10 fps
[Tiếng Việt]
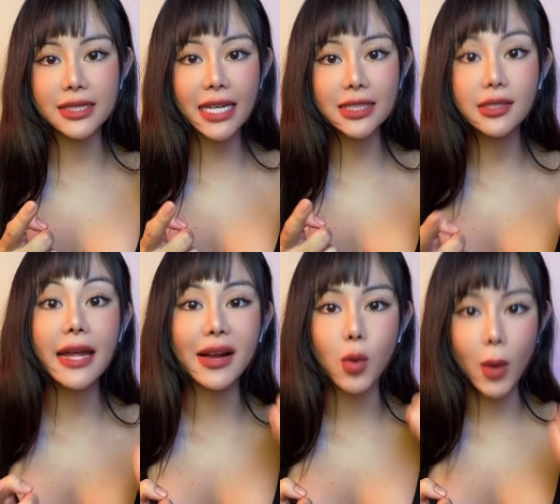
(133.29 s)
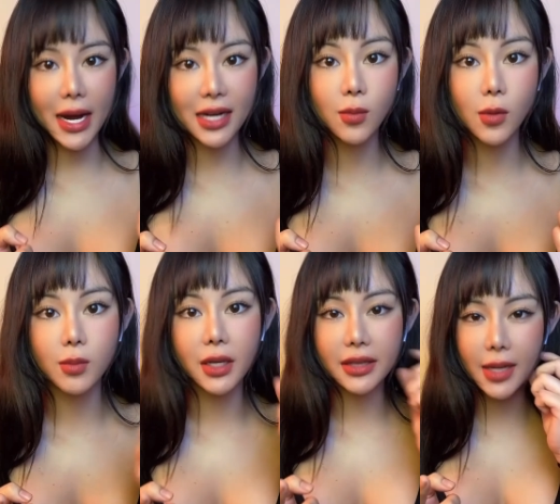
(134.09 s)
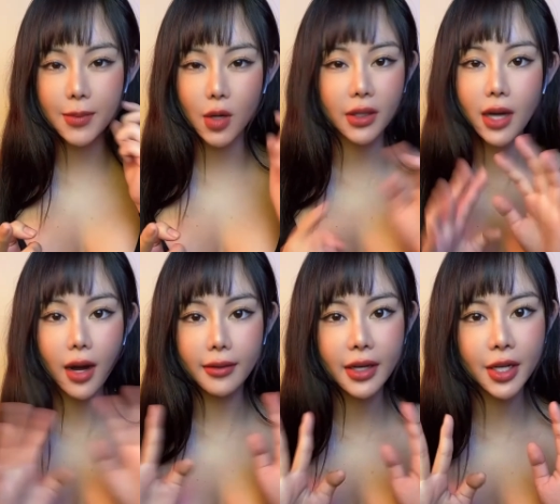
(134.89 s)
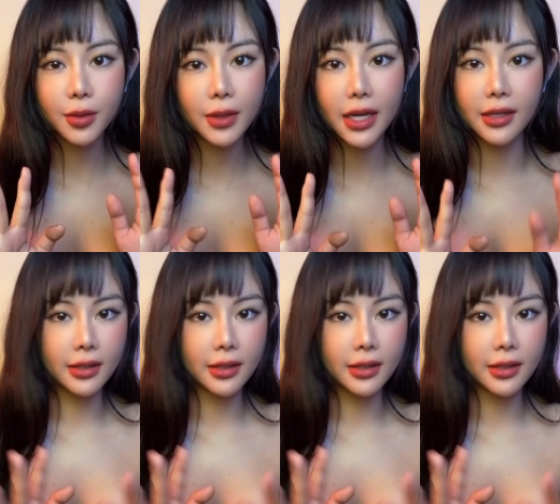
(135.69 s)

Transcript: chắc nó đang khỏe đúng không mình tiêm vô cái cơ đó nó yếu đi